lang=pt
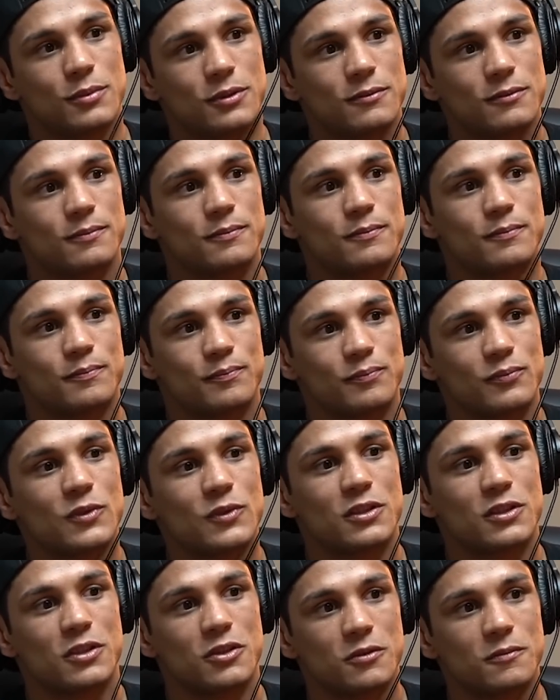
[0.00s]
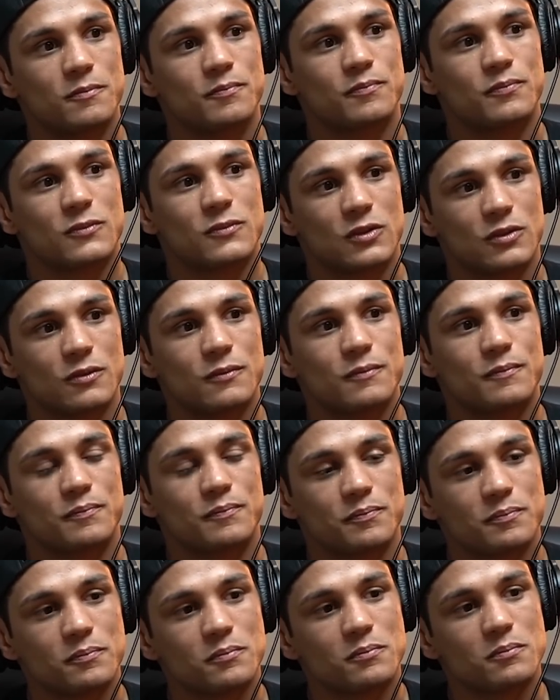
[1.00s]
Mano. É, né? Entendeu? Vou te falar, eu
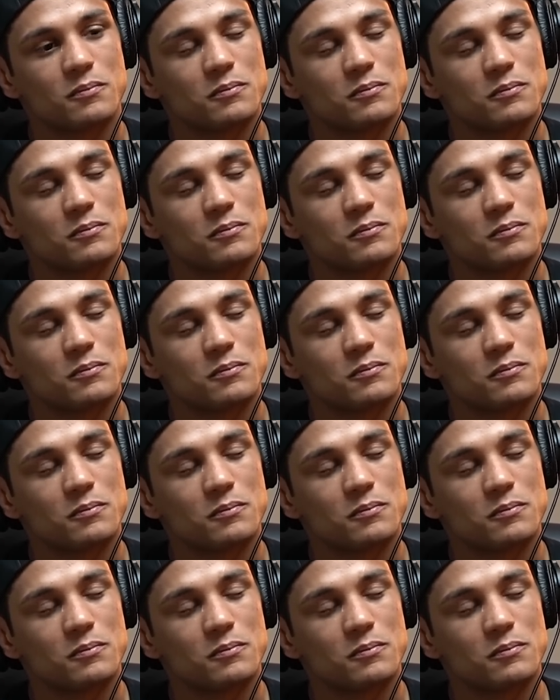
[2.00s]
nem, nem